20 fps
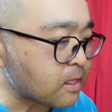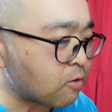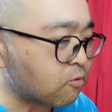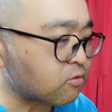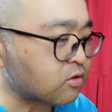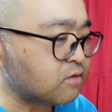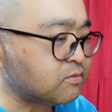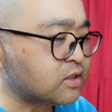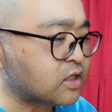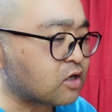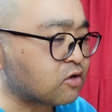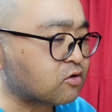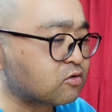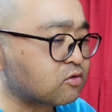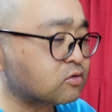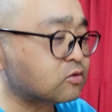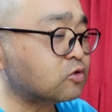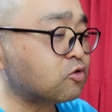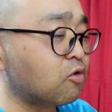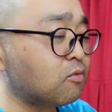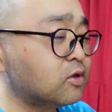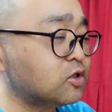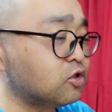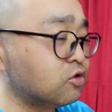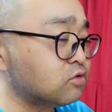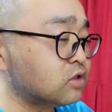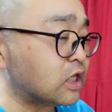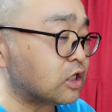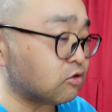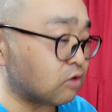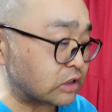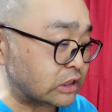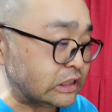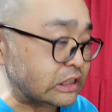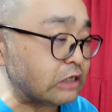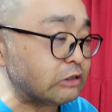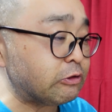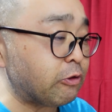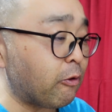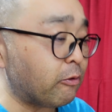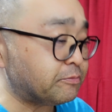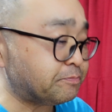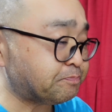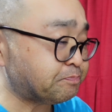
これ見てコメント読んだりとかしないと、